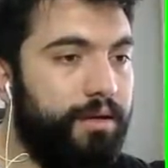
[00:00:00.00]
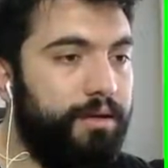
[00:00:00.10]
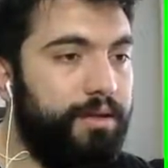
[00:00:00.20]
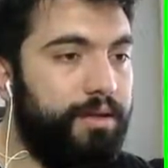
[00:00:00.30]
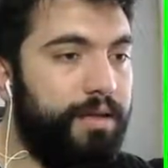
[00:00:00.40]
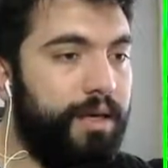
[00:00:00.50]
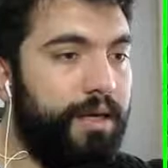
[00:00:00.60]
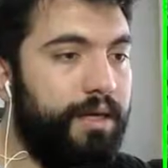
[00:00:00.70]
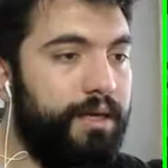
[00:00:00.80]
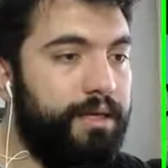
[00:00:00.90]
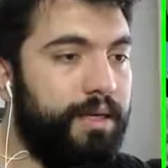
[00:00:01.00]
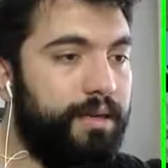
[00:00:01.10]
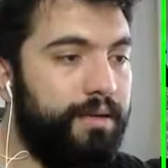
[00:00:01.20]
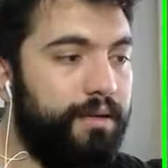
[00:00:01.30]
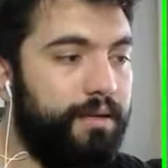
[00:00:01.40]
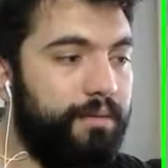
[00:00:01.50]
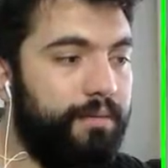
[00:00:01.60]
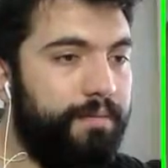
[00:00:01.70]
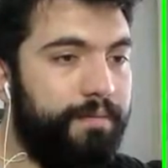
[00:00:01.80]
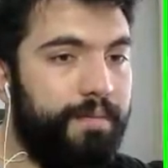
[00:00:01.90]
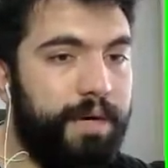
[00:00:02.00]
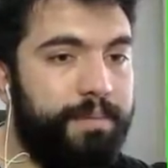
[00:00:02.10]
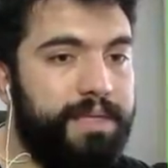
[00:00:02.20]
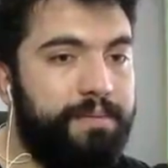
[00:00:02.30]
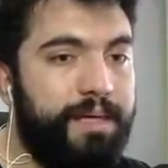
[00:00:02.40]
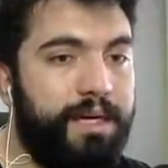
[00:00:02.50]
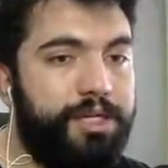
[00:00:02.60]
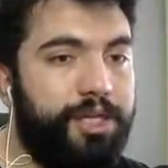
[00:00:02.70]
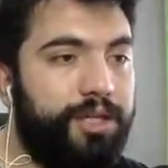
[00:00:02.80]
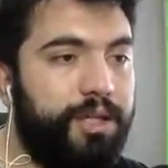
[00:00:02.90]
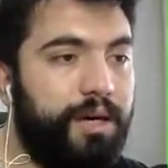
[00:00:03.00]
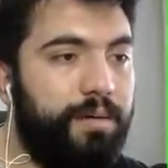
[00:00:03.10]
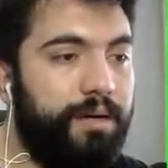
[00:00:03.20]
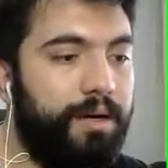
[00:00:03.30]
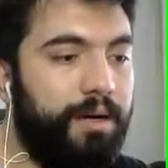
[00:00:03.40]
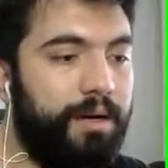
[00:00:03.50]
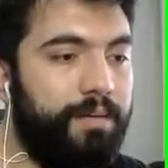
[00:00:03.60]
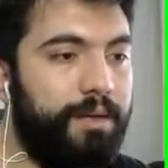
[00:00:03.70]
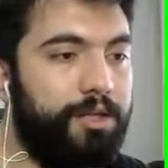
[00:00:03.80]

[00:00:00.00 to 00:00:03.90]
Cidden yani insan... Bak bizimkiler çıktı abi. Harbiden